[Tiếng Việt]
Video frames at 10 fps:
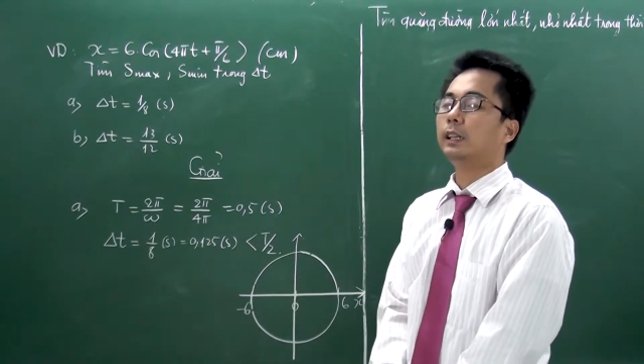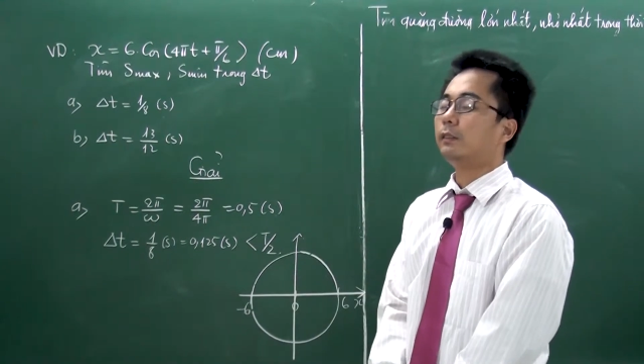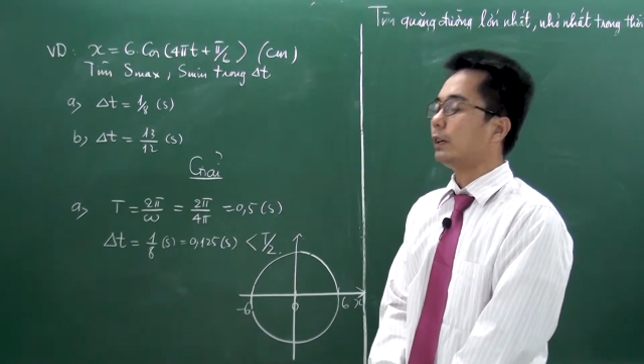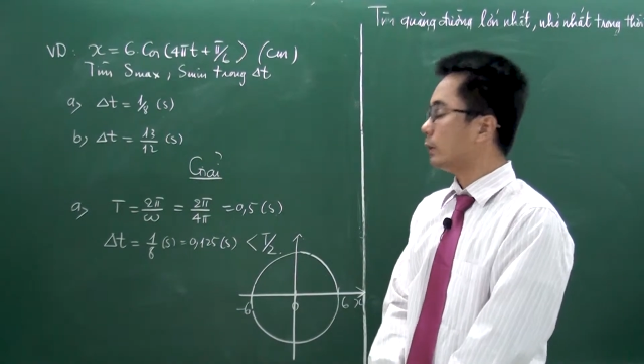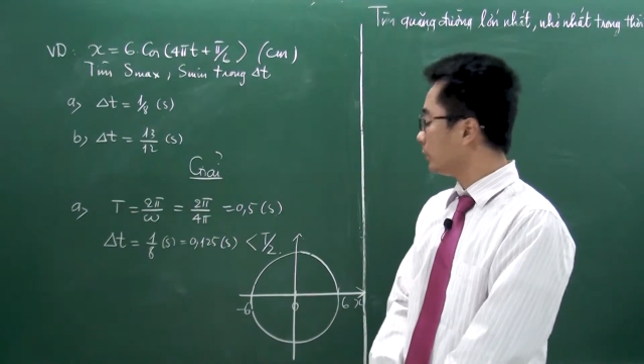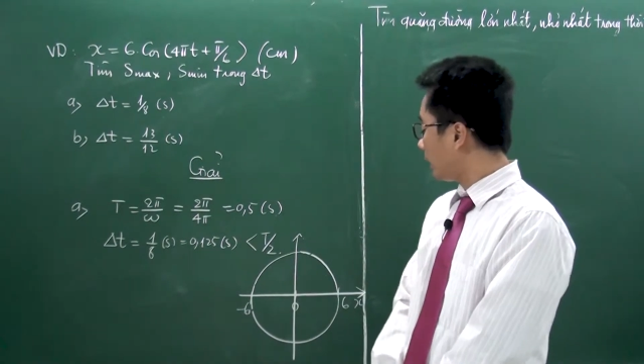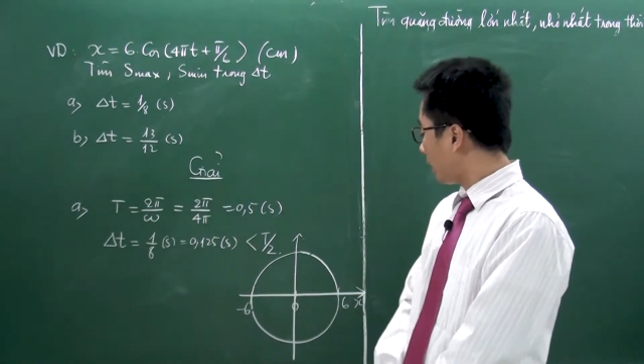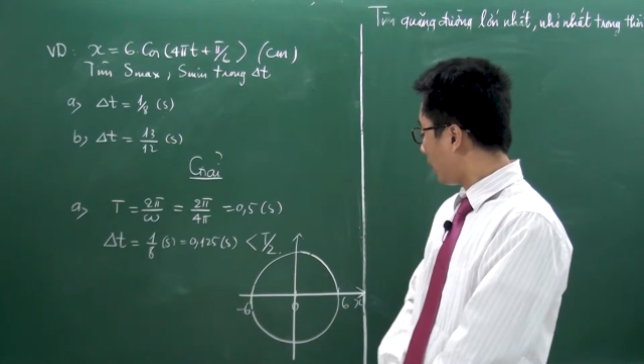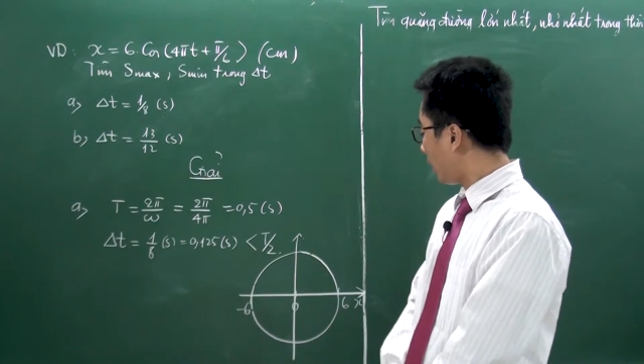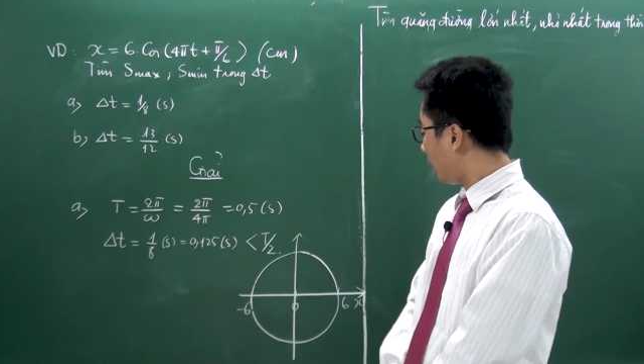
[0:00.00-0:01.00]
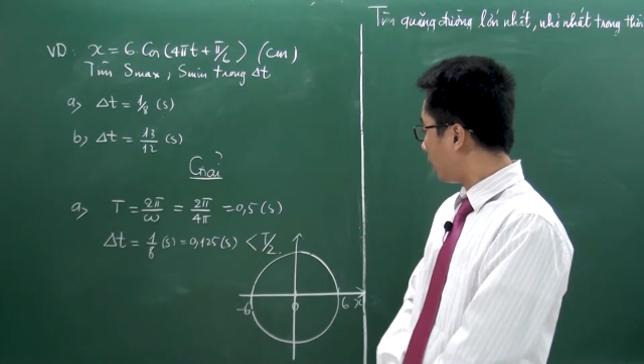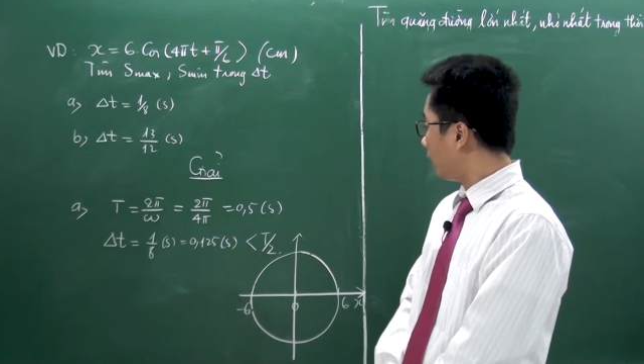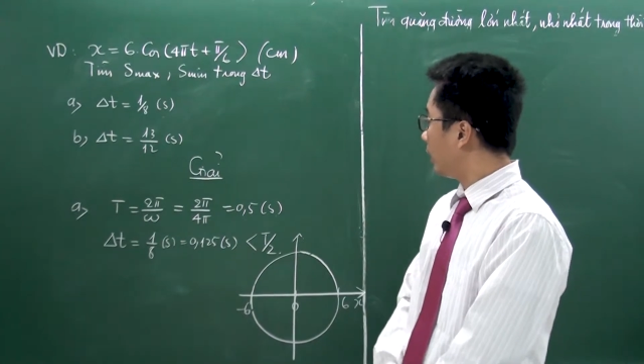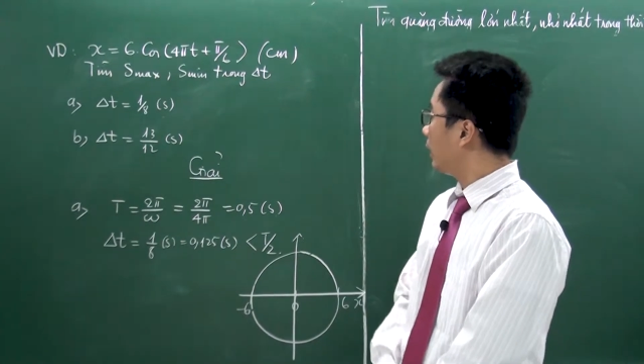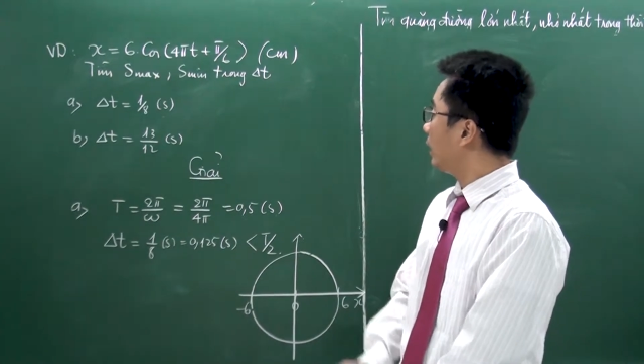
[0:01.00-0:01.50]
Và chúng ta có
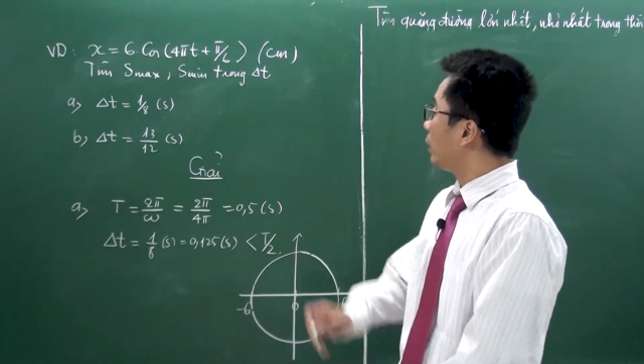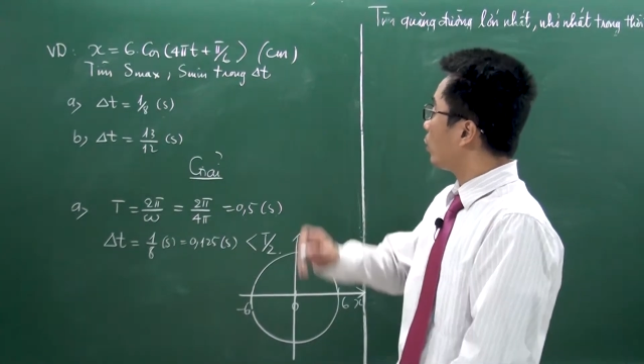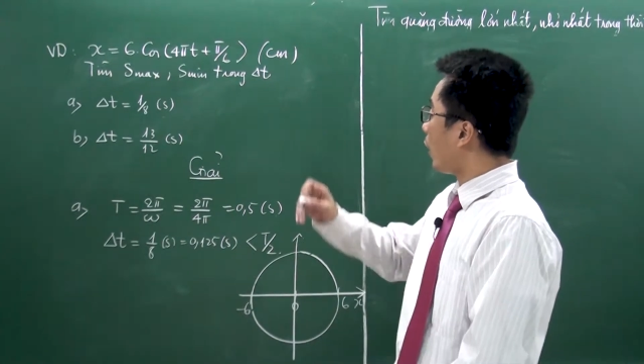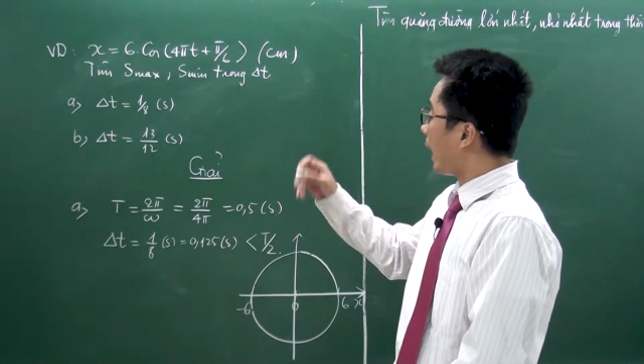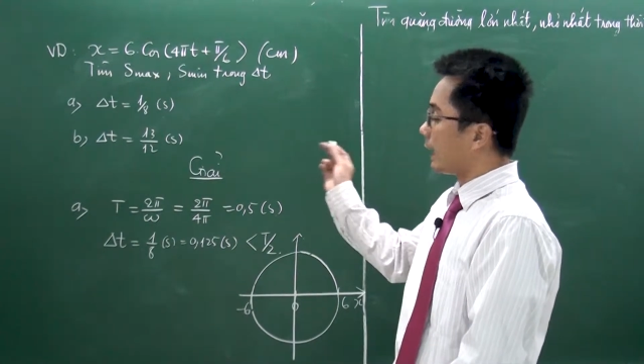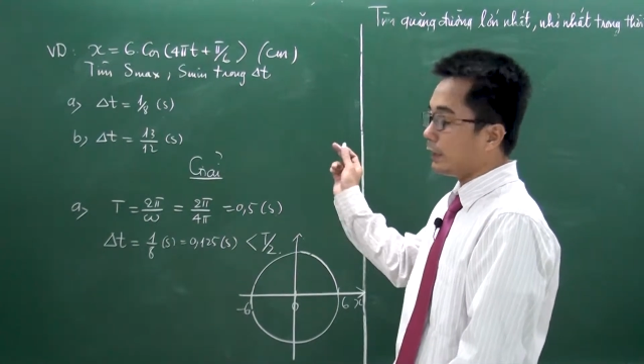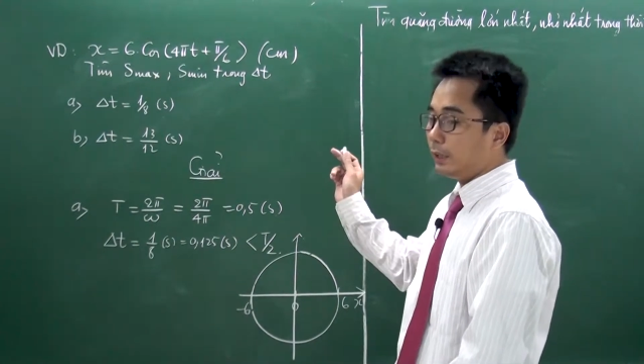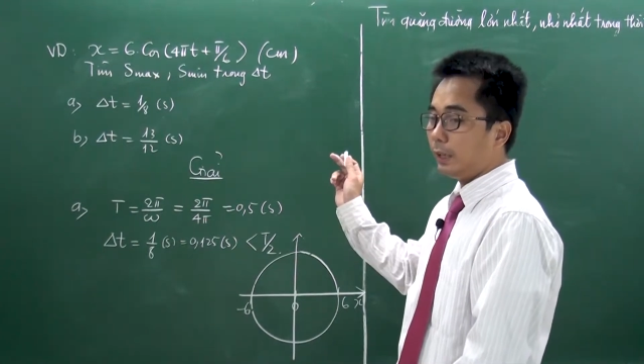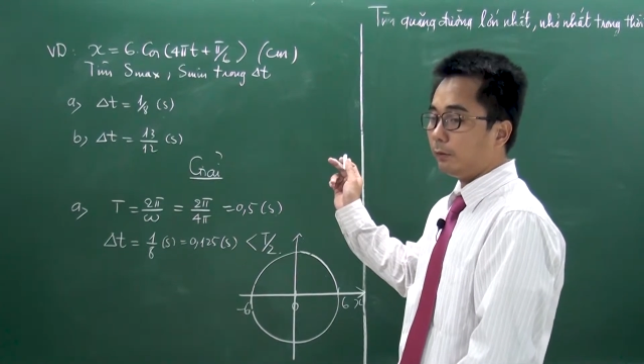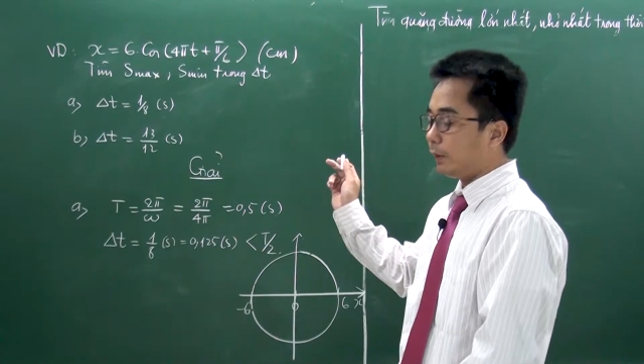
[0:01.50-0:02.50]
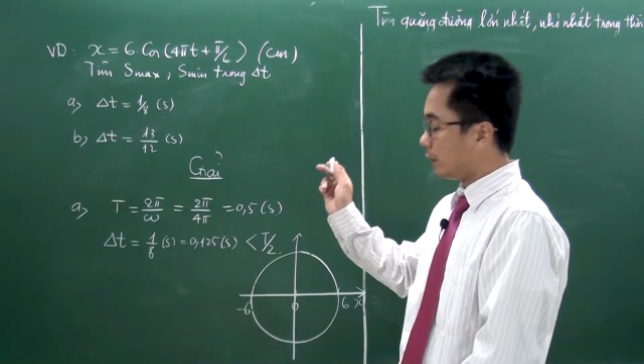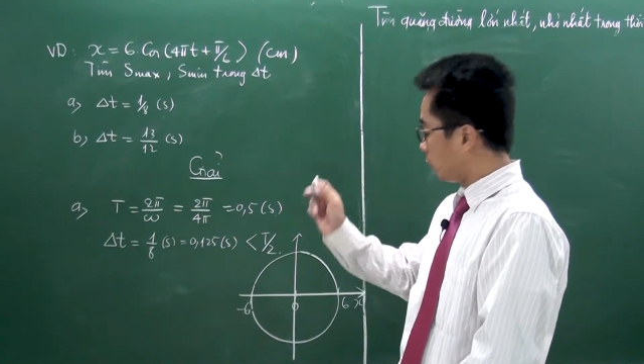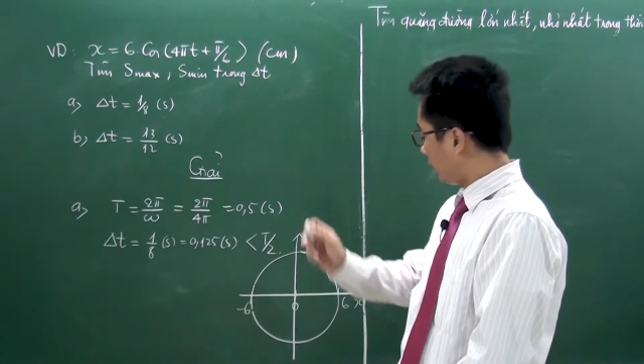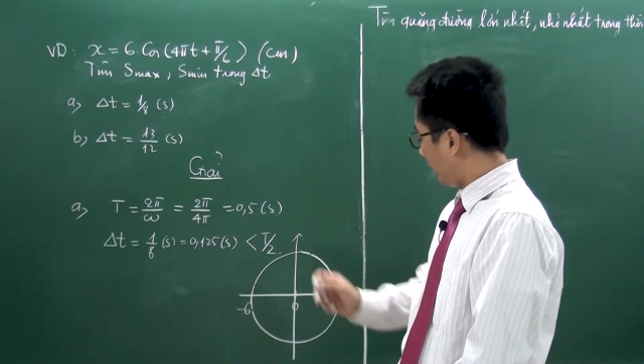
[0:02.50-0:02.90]
quãng đường vật chuyển